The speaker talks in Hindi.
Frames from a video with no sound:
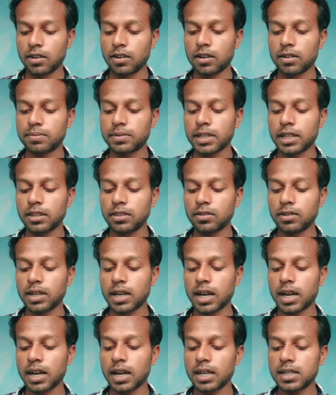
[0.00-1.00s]
ऑप्शन तो
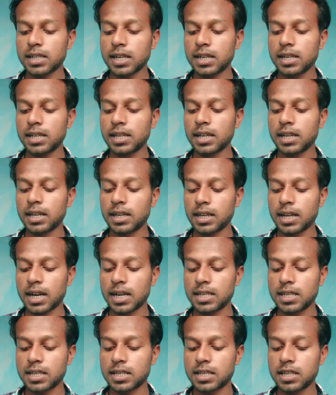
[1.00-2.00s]
यहाँ आ जानी है और
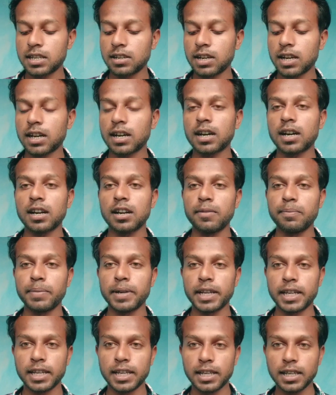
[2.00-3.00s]
गाइज जैसे अर्न
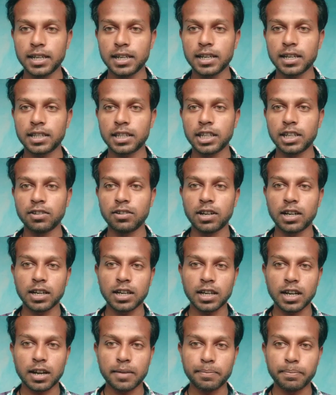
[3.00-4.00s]
पे क्लिक करते हो
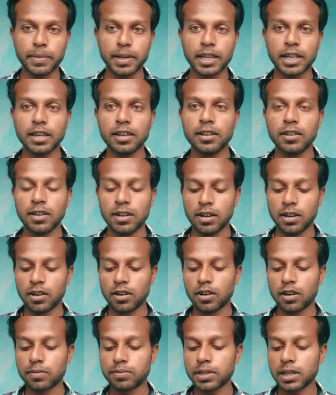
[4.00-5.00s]
अगर आप में ये
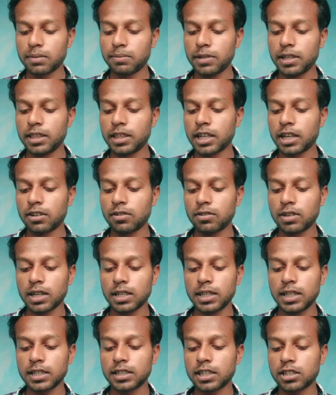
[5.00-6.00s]
ऑप्शन मिलता
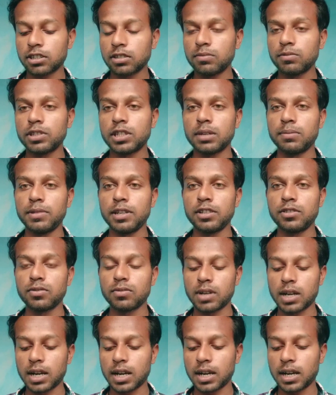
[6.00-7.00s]
होगा देख सकते हो मुझे मिल
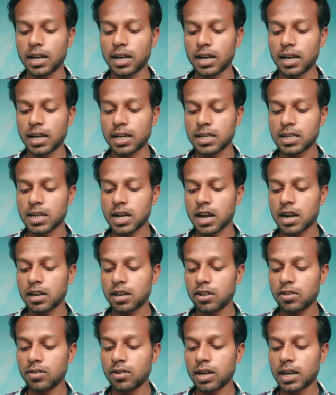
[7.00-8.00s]
चुका है
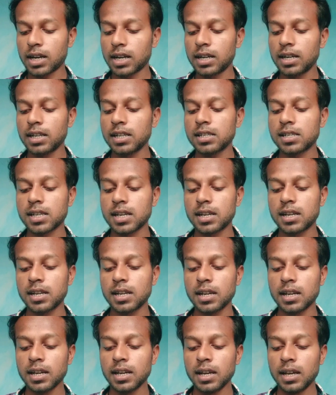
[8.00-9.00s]
स्टार्ट योर अर्निंग जर्निंग